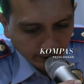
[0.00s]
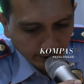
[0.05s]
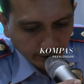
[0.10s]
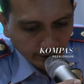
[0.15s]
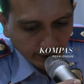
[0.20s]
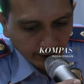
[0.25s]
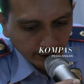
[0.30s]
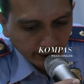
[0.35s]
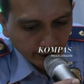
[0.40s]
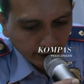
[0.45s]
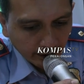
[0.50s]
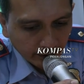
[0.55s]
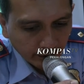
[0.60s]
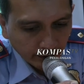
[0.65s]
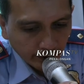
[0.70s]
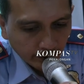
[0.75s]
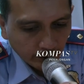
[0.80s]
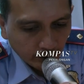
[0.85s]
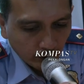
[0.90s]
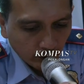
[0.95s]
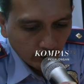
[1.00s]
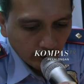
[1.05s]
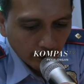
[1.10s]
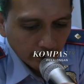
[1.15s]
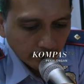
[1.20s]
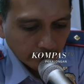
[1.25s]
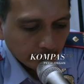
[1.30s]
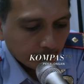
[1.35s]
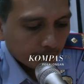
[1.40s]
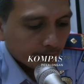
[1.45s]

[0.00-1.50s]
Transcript: sudah dijatuhi hukuman